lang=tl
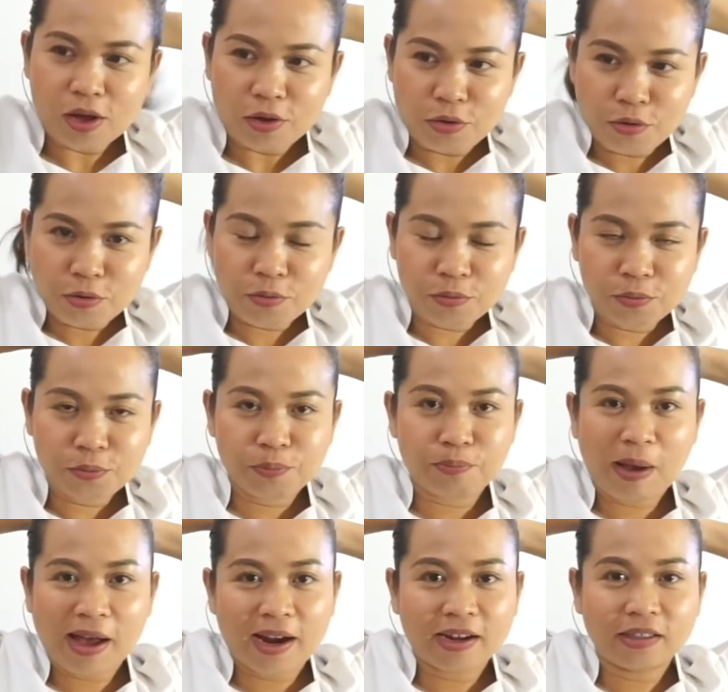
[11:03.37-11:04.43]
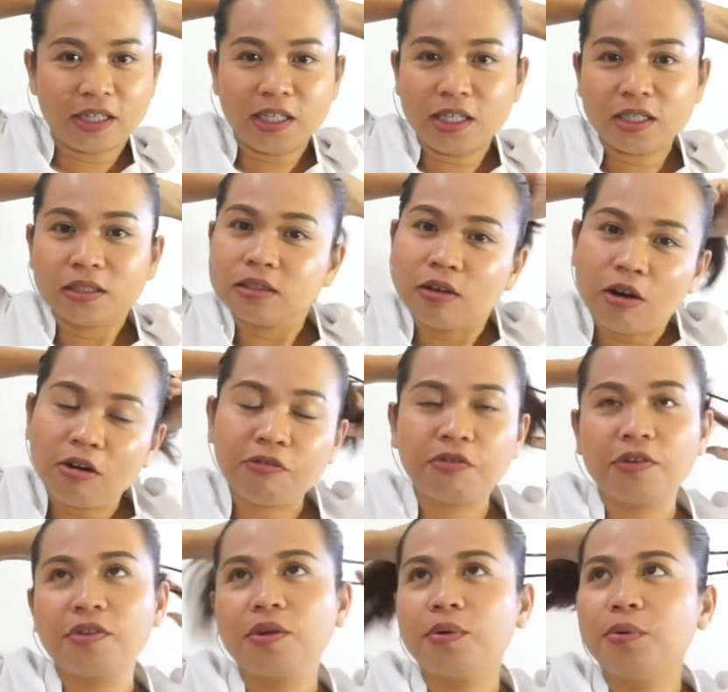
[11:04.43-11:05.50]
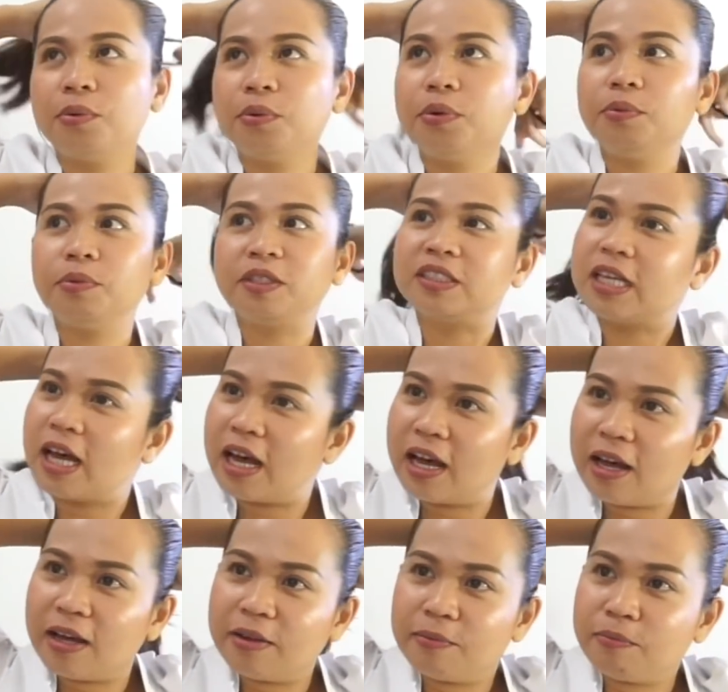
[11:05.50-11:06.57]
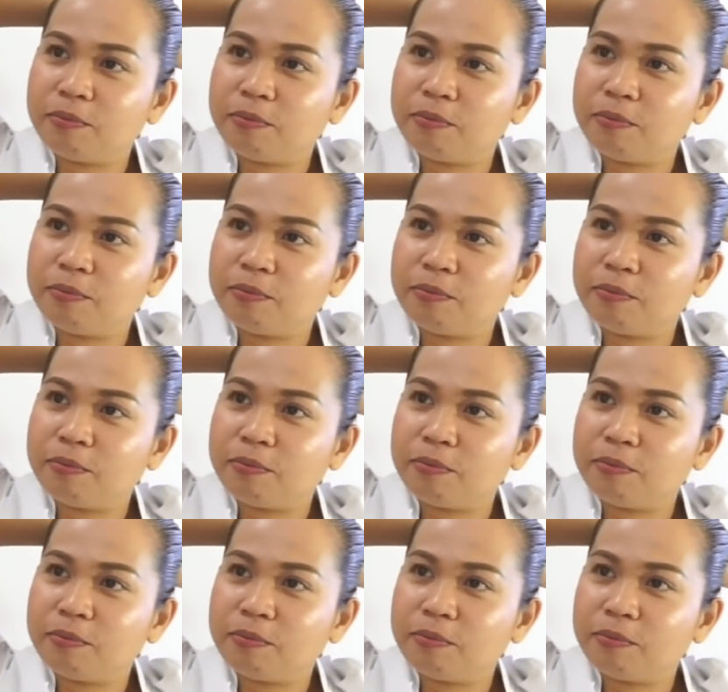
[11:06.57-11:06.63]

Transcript: Yung parang earnings ko for the whole, sa,